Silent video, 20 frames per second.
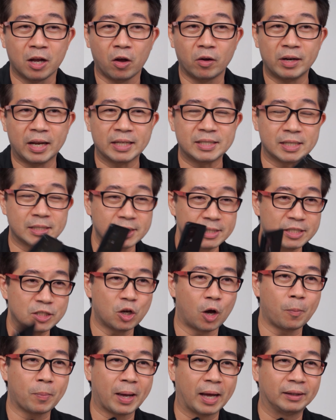ก็น่าจะชื่นชอ
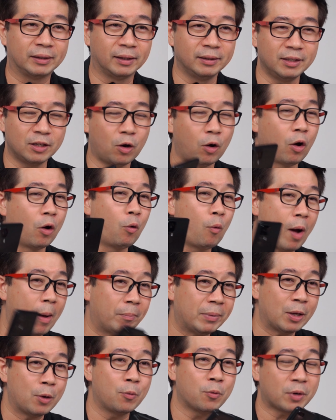บกันทั้งเรื่องของความ
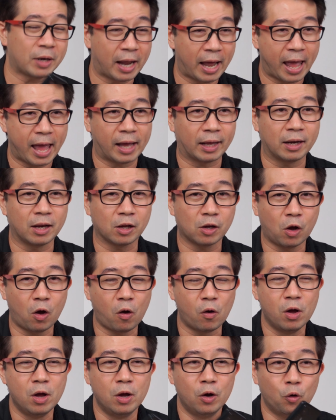เร็วแรงแล้วก็
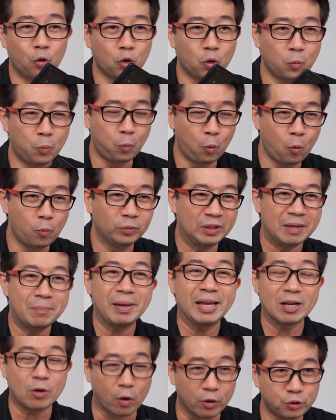อุณหภูมิที่ไม่
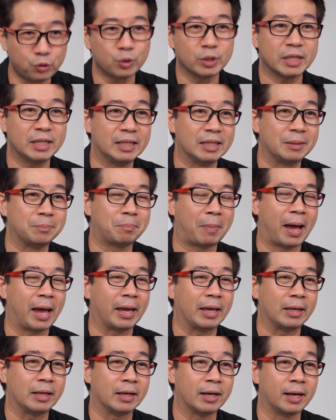ร้อนจนเกินไป
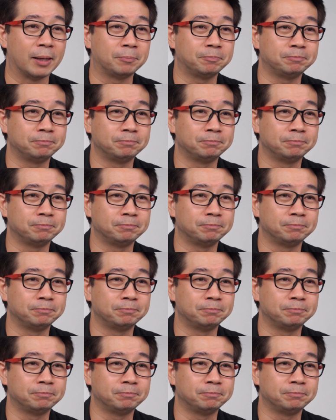นะครับ